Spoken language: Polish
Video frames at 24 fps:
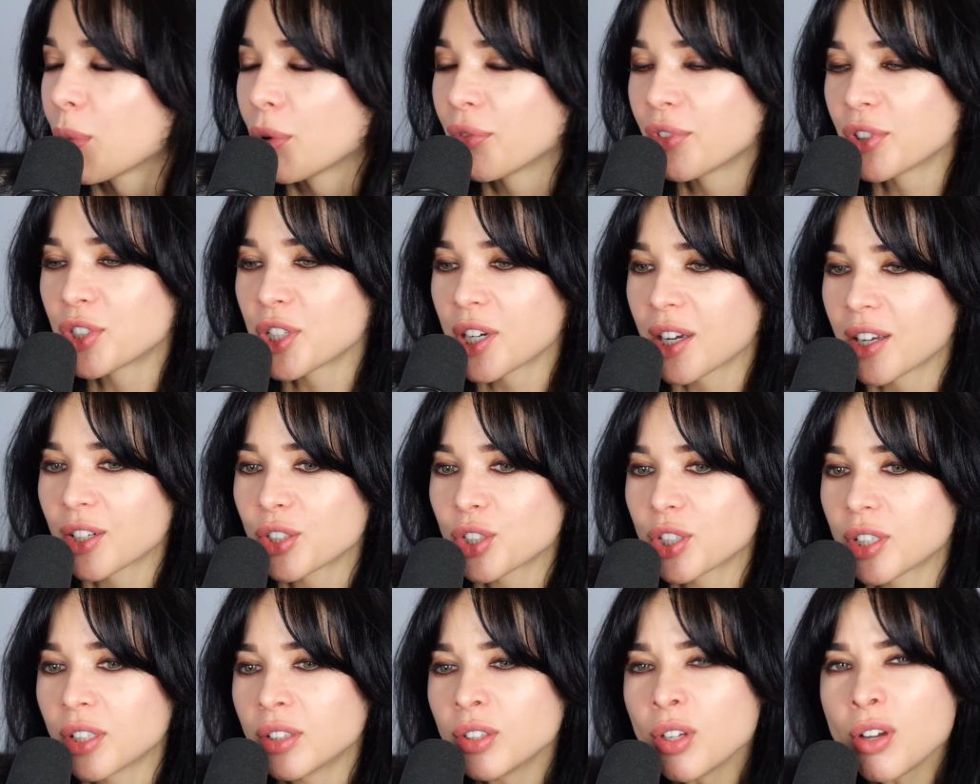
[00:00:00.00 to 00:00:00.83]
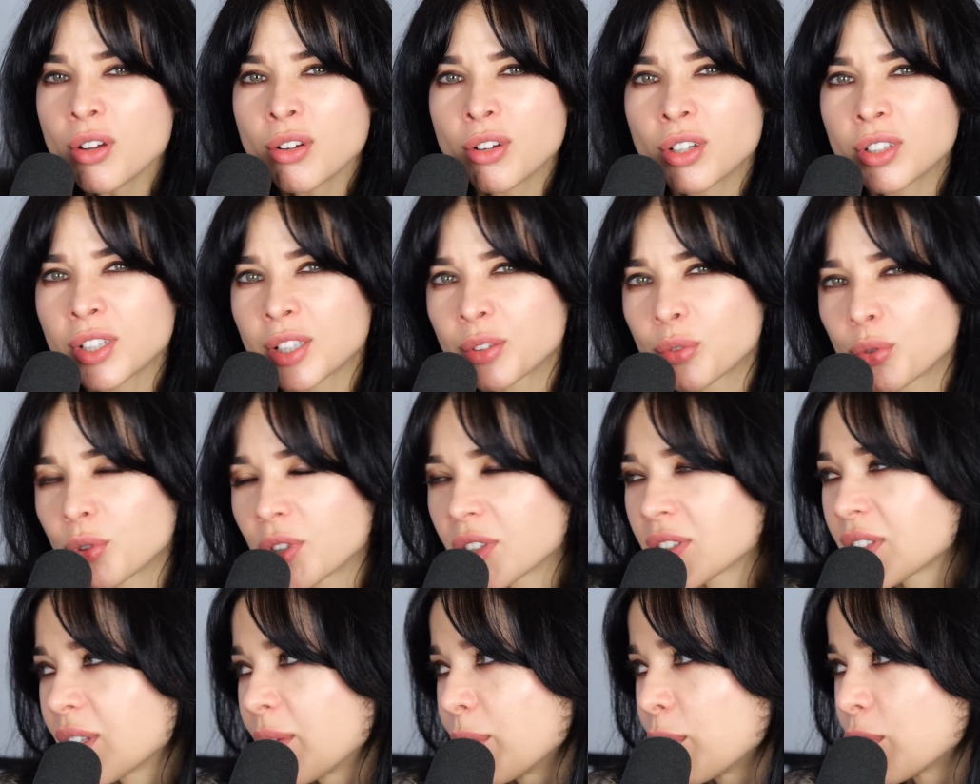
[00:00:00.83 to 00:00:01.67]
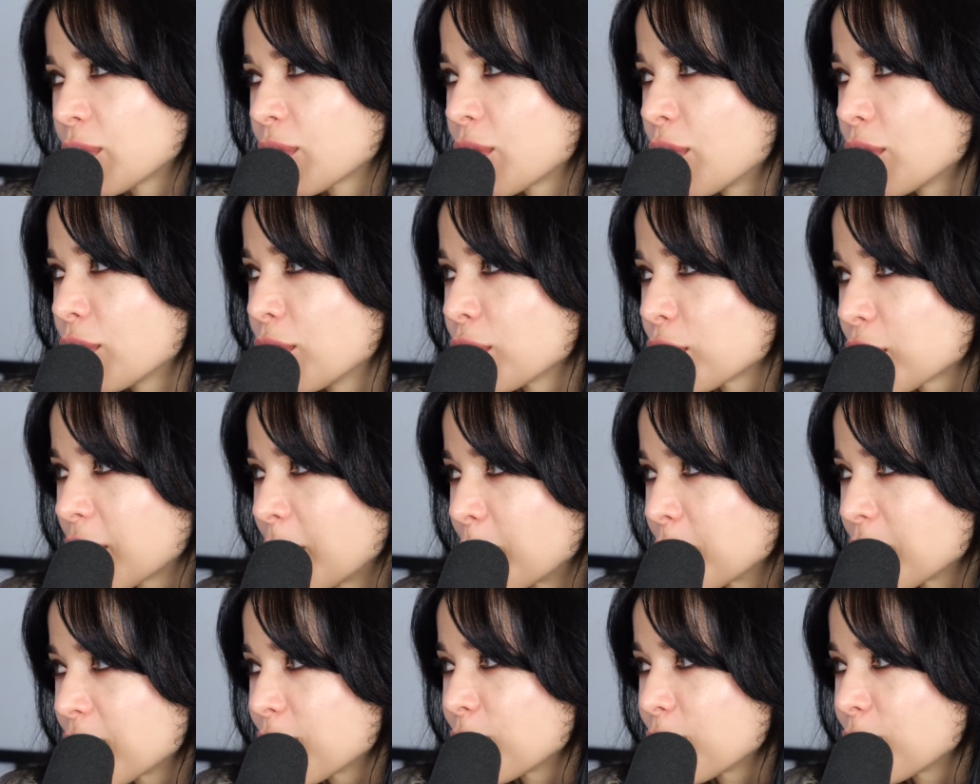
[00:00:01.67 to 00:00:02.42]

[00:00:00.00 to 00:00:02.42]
powiedziała, że no ona tu jest tam od kogoś tam tak.